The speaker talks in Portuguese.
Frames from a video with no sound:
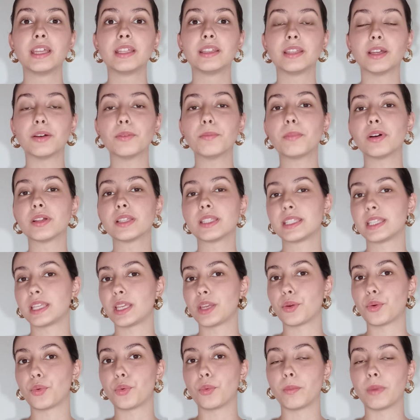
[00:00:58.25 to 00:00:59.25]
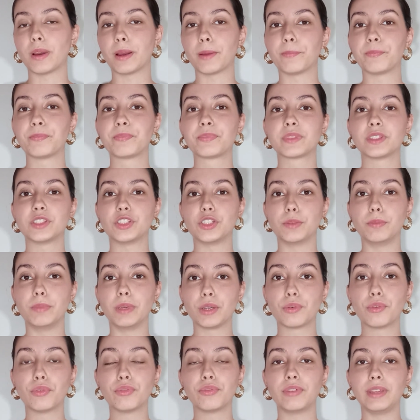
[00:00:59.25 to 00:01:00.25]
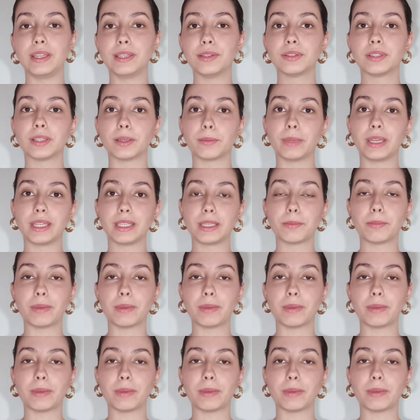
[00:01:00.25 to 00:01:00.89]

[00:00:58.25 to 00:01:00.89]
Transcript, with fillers: Então pode ser uma de bico fino também,